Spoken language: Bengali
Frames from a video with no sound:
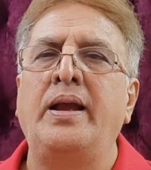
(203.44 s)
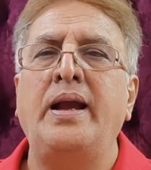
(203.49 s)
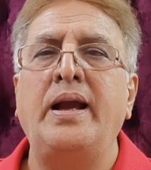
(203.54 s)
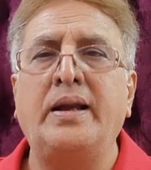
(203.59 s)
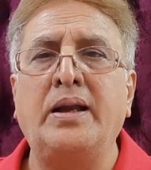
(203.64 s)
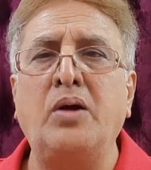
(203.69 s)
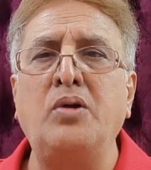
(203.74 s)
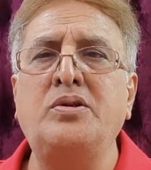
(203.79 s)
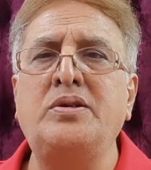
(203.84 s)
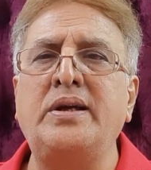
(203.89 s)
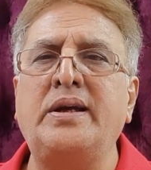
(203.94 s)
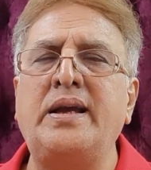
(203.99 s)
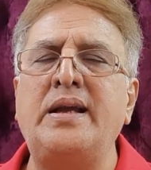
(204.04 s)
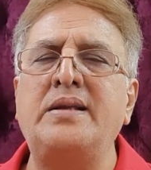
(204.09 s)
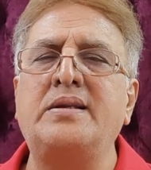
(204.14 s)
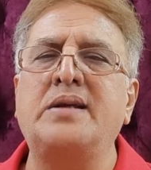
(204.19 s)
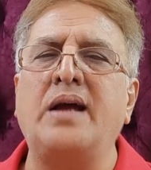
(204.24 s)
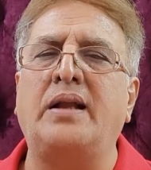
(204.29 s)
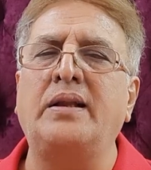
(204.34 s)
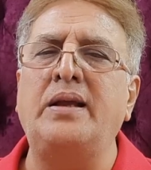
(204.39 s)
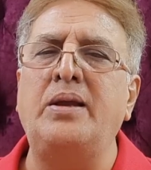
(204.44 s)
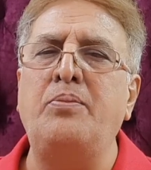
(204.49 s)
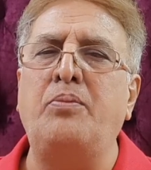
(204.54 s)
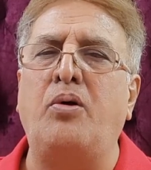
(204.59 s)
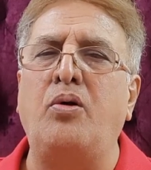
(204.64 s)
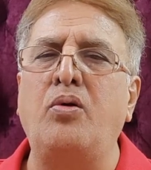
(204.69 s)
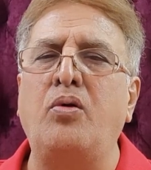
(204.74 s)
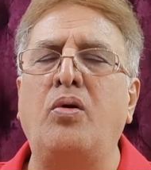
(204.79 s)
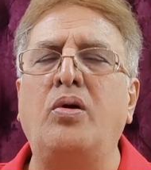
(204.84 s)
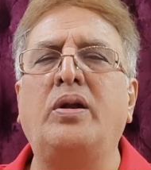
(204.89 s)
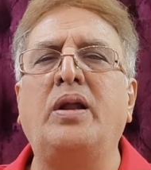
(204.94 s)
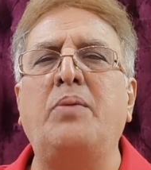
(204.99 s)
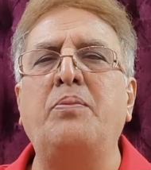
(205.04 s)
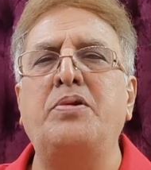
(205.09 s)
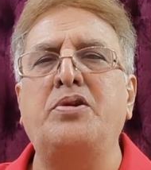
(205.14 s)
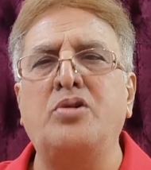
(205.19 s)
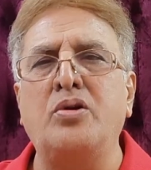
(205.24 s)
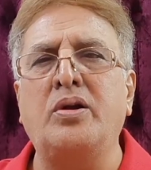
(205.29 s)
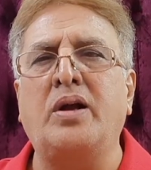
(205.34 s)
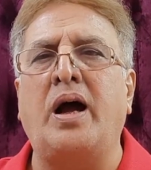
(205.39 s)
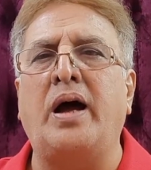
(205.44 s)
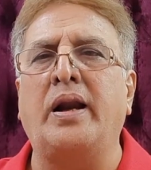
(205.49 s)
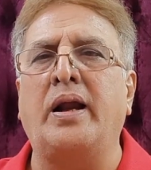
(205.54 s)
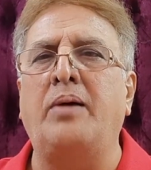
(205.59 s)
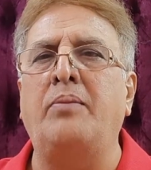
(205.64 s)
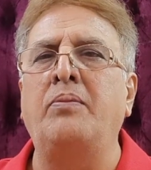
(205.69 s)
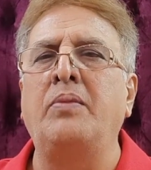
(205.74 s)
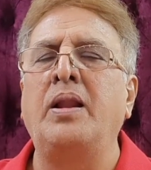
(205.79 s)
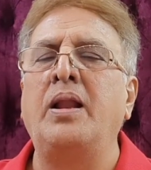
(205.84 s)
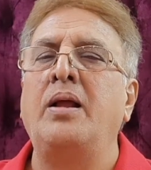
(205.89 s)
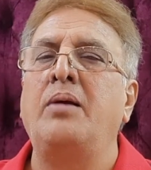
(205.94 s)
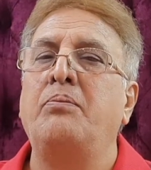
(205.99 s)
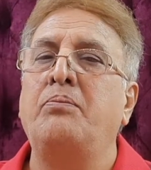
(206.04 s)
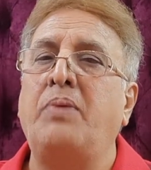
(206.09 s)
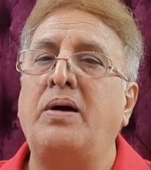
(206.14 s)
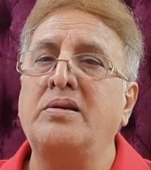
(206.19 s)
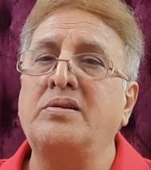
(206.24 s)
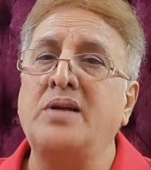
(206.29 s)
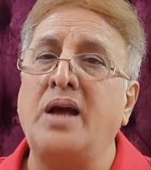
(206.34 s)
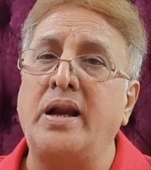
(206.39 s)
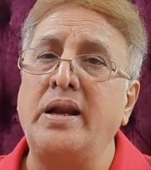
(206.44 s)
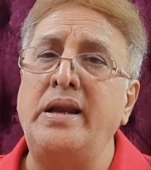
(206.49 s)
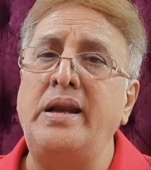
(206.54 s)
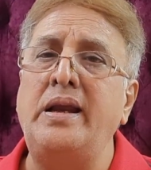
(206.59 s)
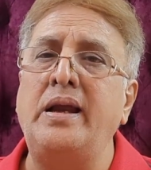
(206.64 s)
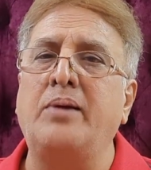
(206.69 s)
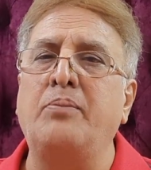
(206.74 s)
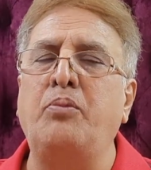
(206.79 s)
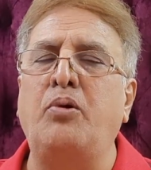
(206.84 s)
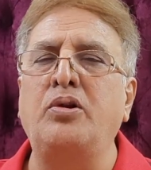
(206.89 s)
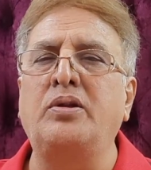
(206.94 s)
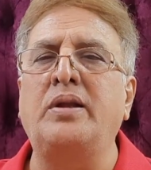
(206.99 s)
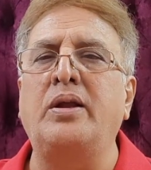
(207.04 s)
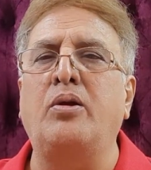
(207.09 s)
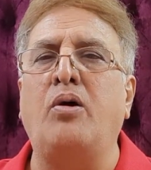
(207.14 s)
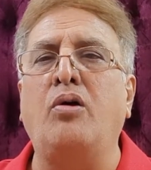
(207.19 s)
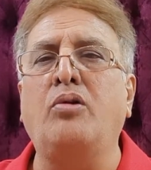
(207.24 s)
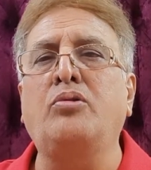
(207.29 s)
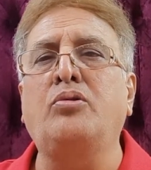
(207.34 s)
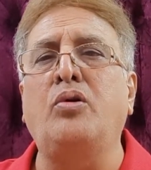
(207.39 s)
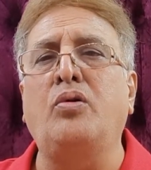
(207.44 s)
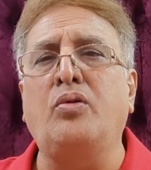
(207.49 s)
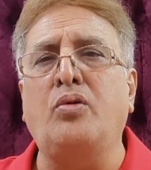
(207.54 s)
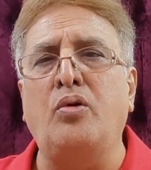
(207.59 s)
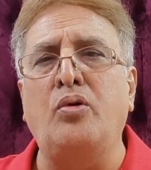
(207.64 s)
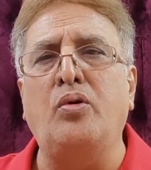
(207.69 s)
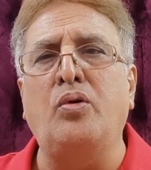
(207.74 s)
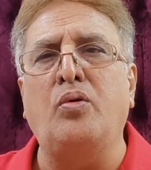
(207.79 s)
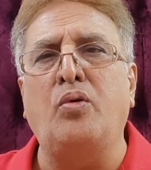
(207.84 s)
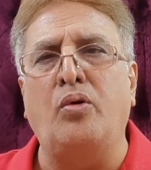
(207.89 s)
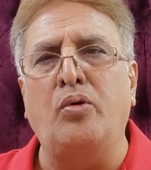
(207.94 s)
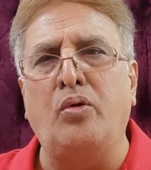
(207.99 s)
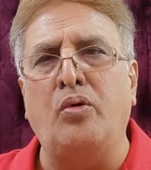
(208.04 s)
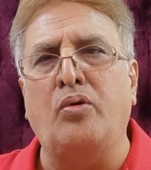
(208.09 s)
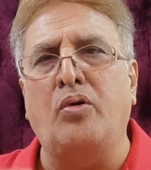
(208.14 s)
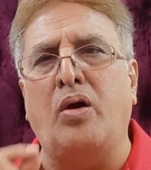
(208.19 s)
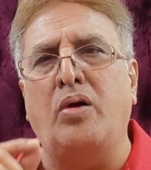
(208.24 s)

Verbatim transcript: এটা হচ্ছে কি যাদের মঙ্গলটা ভীষণ খারাপ বা শারীরিক বলতে রক্ত কোনো কোনো